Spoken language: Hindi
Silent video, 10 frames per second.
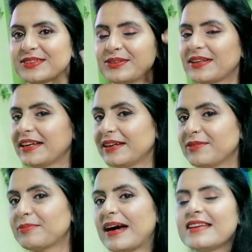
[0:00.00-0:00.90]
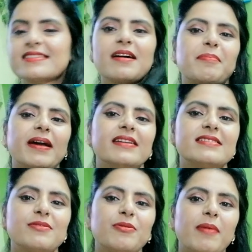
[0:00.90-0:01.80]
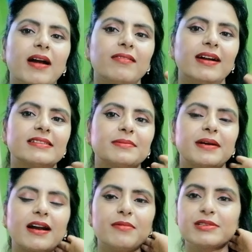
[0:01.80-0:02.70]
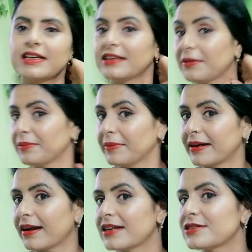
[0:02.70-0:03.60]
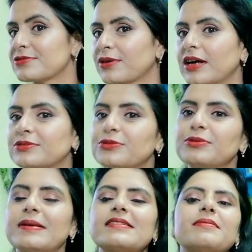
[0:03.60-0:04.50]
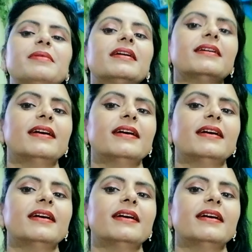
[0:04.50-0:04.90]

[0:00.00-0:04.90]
क्योंकि बारिश का पानी से वो बाल वाल सब खराब हो जाते हैं अभी मैं ड्राई से सुखा चुकी हुए सभी